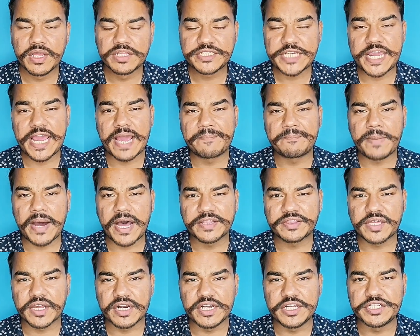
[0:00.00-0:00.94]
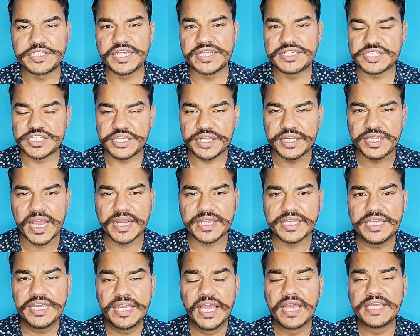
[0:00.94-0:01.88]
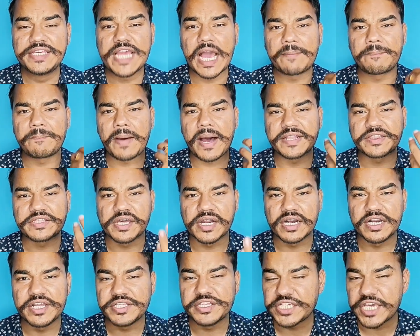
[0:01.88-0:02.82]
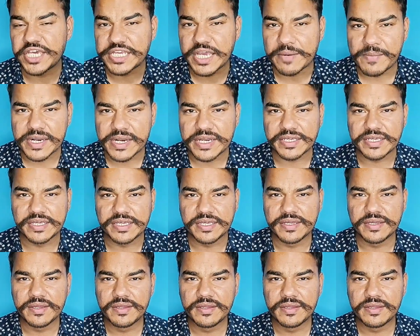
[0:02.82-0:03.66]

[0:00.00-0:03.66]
चाहे आप बात कर लीजिए सीरिया की या आप बात कर लीजिए यमन की